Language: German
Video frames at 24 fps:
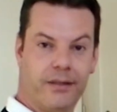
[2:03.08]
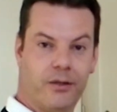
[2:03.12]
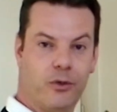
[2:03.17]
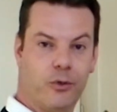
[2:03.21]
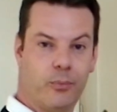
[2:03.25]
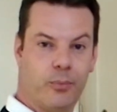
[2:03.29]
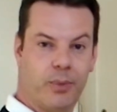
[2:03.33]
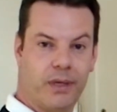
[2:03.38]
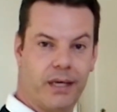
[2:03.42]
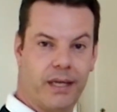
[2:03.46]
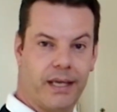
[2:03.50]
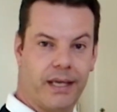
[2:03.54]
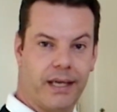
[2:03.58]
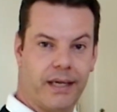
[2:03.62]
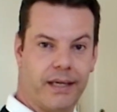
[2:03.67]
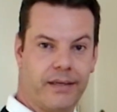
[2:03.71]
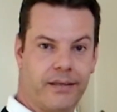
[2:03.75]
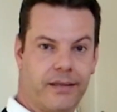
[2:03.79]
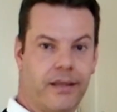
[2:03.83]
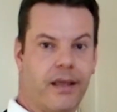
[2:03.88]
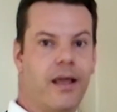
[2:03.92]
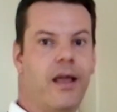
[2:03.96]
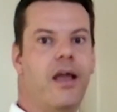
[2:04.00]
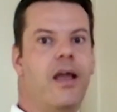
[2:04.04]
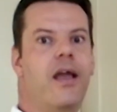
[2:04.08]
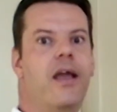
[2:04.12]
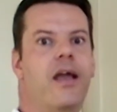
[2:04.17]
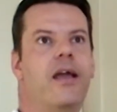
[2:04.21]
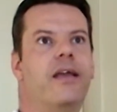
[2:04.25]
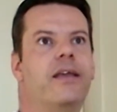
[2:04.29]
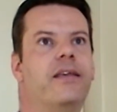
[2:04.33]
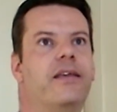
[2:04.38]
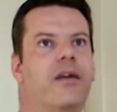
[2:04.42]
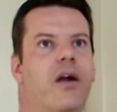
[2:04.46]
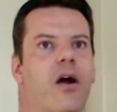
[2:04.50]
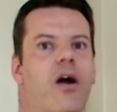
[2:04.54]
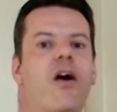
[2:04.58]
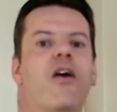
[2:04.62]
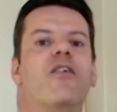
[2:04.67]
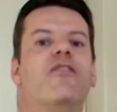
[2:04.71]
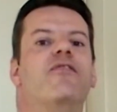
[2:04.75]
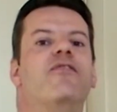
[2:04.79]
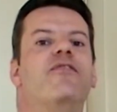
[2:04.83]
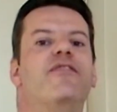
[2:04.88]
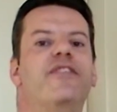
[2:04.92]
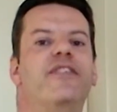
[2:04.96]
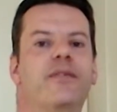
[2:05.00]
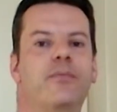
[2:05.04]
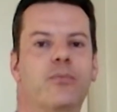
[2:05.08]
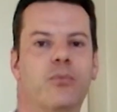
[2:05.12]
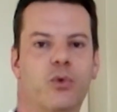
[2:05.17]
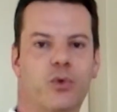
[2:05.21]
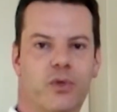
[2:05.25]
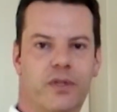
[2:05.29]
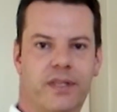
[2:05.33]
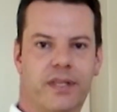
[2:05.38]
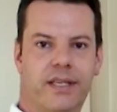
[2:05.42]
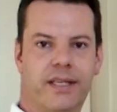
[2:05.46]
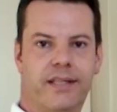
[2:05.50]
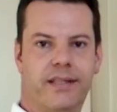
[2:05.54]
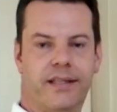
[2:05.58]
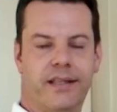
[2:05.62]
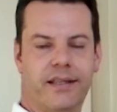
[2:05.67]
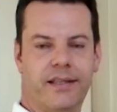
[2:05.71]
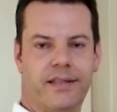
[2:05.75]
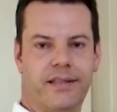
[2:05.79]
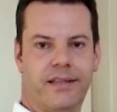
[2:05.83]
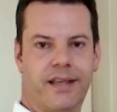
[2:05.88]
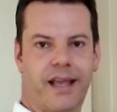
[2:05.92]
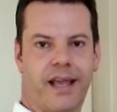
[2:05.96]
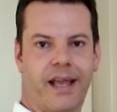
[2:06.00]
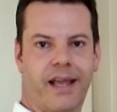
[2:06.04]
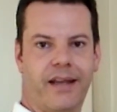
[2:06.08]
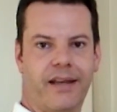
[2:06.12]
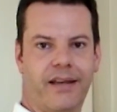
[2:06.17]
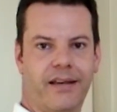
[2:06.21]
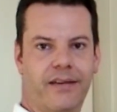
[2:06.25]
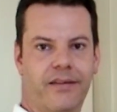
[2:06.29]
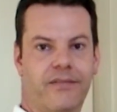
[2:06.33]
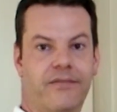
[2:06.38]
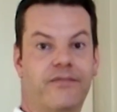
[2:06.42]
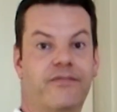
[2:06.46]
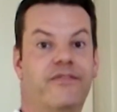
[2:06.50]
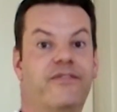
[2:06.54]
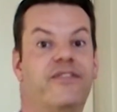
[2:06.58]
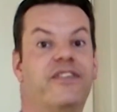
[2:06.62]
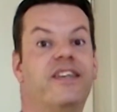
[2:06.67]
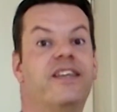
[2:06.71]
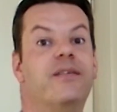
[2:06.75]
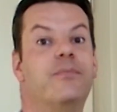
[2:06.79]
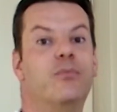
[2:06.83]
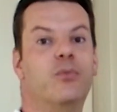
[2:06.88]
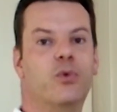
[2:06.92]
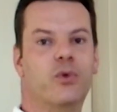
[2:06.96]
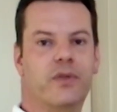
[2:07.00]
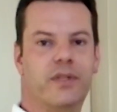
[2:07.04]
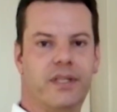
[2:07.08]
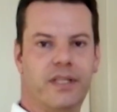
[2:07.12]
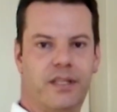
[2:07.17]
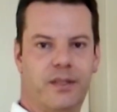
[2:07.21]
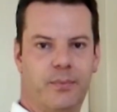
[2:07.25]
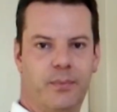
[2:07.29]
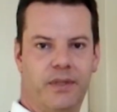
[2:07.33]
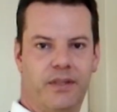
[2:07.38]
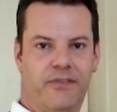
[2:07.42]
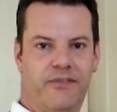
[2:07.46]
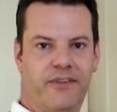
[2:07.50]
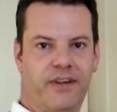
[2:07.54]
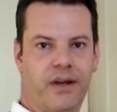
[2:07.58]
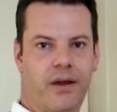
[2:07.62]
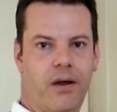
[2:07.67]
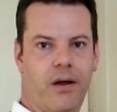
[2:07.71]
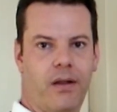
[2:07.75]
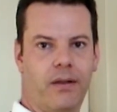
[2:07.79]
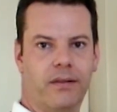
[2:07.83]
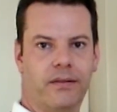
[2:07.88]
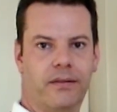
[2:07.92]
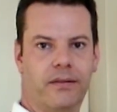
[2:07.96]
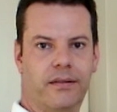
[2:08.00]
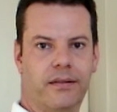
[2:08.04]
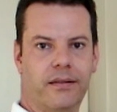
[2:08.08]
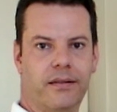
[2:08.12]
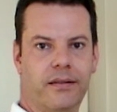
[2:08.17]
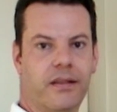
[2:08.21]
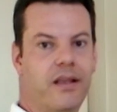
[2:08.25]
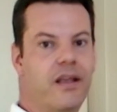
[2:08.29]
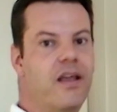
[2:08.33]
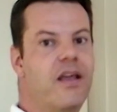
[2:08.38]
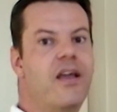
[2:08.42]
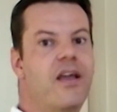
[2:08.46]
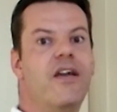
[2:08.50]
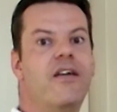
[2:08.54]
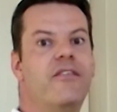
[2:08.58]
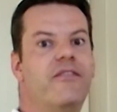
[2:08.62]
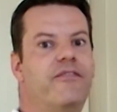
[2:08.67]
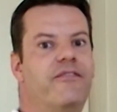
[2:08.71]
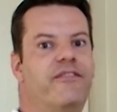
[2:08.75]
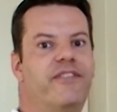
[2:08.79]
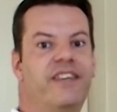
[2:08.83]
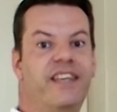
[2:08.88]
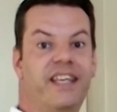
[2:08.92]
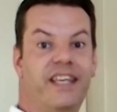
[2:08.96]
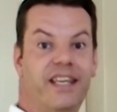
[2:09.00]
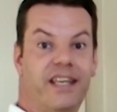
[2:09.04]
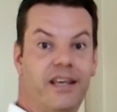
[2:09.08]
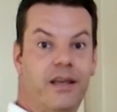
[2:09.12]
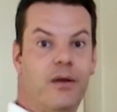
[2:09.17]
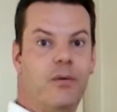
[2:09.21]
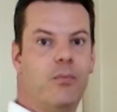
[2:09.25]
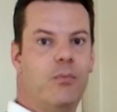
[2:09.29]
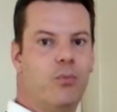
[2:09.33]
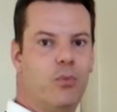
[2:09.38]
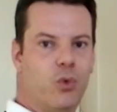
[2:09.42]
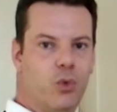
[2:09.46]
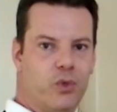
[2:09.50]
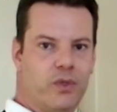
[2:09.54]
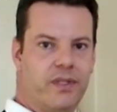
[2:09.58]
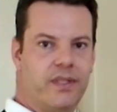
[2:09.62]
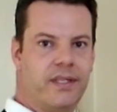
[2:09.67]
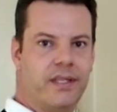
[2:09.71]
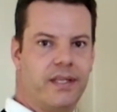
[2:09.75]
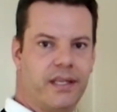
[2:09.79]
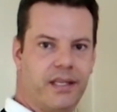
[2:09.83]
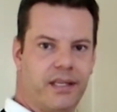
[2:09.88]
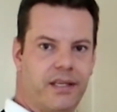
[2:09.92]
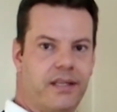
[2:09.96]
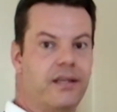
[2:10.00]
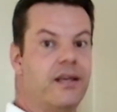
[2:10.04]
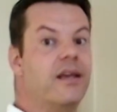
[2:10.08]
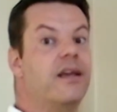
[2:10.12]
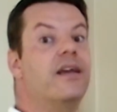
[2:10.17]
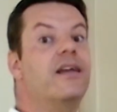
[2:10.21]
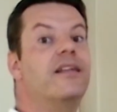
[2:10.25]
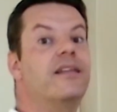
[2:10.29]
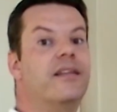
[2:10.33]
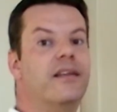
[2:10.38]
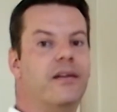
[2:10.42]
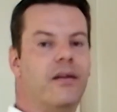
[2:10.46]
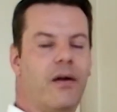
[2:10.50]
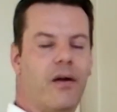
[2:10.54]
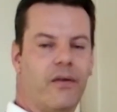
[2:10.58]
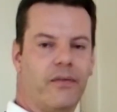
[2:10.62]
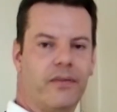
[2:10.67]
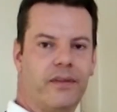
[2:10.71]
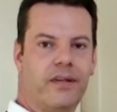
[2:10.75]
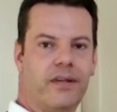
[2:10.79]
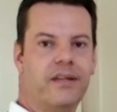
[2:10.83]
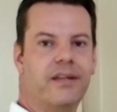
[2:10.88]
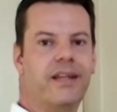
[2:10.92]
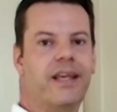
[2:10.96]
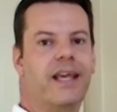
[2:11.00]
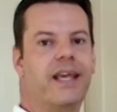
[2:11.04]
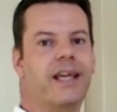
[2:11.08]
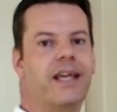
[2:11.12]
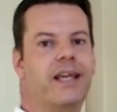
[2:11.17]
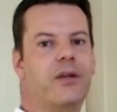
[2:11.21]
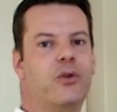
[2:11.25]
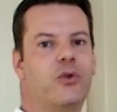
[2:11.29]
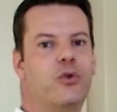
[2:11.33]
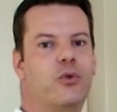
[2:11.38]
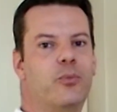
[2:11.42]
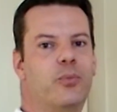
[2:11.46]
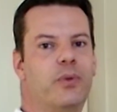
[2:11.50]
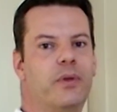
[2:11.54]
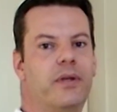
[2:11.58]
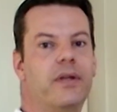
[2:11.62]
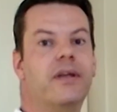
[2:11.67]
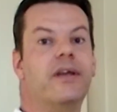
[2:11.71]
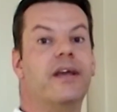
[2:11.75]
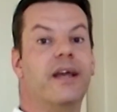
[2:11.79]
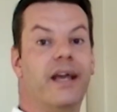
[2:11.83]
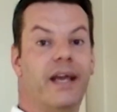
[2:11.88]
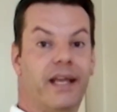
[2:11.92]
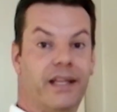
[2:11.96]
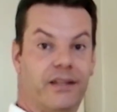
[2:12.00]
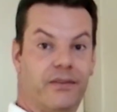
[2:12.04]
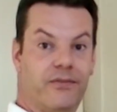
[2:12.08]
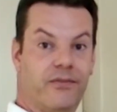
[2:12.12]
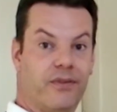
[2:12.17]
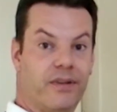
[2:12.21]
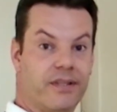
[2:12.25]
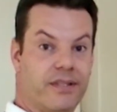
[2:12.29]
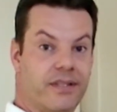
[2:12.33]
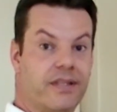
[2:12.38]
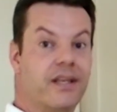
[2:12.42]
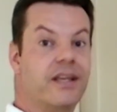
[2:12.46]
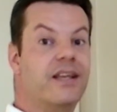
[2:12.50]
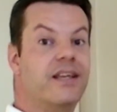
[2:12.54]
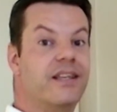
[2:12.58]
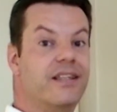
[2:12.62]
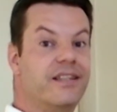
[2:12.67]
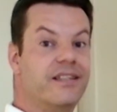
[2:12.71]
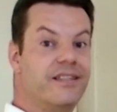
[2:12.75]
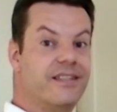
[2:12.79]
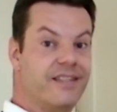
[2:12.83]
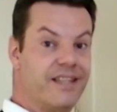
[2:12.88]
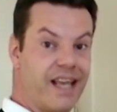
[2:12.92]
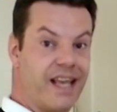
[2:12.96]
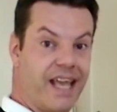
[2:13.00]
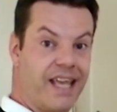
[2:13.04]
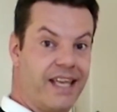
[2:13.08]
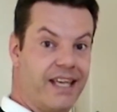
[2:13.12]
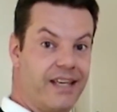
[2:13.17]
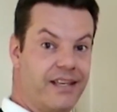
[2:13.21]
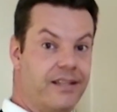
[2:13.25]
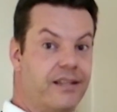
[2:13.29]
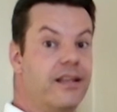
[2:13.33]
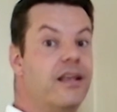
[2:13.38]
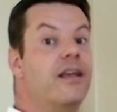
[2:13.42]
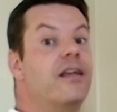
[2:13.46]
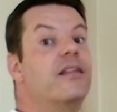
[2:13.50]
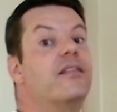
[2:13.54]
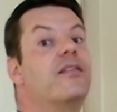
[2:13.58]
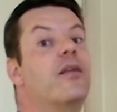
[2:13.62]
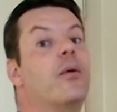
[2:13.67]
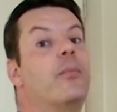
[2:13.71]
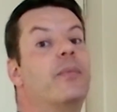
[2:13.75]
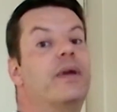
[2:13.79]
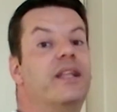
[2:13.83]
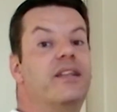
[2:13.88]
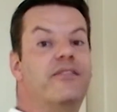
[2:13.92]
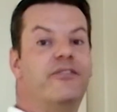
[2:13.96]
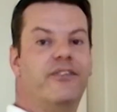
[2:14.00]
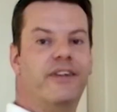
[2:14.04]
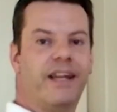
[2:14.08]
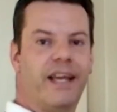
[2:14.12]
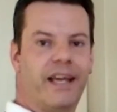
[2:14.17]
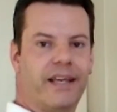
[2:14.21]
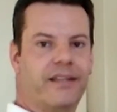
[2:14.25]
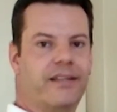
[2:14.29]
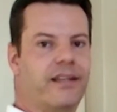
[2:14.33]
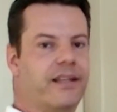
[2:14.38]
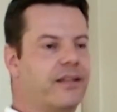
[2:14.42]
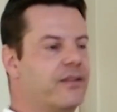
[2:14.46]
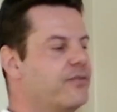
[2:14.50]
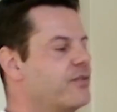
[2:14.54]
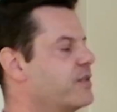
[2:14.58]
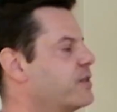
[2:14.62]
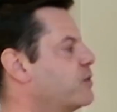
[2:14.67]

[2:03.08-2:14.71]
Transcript: überlegt, ja, wie muss ich denn sein? Wie muss ich mich verhalten? Wie muss ich den anderen gegenüber etwas zeigen, damit vielleicht etwas